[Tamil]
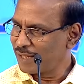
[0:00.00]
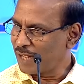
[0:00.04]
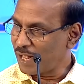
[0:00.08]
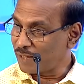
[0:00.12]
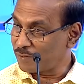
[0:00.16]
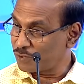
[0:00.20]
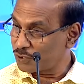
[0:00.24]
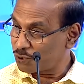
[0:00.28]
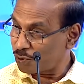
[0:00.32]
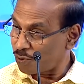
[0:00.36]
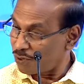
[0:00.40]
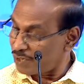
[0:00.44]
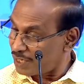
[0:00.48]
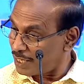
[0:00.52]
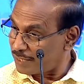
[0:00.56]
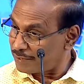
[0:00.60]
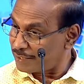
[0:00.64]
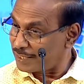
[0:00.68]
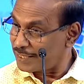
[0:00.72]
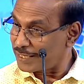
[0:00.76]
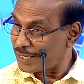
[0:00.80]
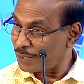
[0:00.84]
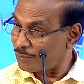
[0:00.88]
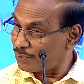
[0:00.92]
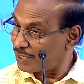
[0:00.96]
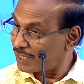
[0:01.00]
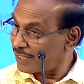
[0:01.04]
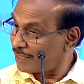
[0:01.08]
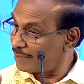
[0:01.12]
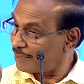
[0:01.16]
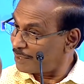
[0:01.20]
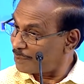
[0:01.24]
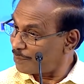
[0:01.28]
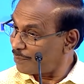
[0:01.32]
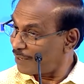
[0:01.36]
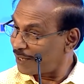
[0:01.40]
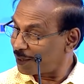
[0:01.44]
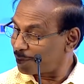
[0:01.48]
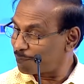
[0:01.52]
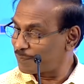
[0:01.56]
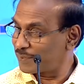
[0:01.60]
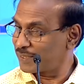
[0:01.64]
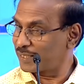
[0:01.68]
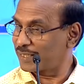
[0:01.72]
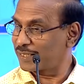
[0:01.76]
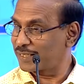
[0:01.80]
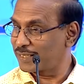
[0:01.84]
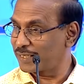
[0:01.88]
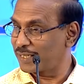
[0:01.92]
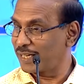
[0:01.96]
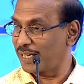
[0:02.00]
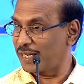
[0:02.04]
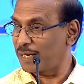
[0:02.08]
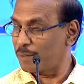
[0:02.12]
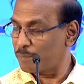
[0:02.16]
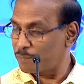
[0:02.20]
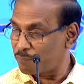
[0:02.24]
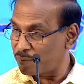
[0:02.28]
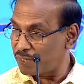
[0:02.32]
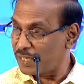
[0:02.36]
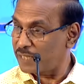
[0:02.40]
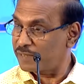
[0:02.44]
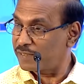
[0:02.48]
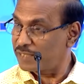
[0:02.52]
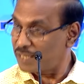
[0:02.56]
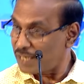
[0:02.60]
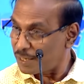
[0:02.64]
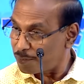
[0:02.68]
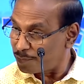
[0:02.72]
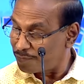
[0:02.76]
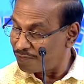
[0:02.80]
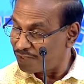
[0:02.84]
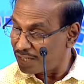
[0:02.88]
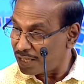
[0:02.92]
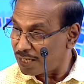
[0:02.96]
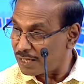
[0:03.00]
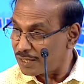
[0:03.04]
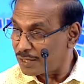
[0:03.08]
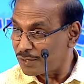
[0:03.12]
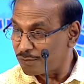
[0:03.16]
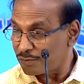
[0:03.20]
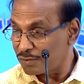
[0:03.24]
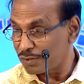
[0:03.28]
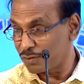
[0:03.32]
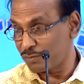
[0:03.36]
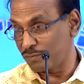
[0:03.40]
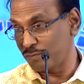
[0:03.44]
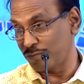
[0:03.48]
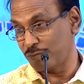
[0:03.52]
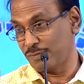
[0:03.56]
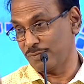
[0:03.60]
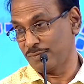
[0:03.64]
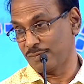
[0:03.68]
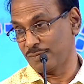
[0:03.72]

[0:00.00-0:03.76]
அது சொன்னதுலேயே ஒரு எதிர்பார்ப்பு இருக்குது ஏன்னா பேசினா வில்லங்க வரும்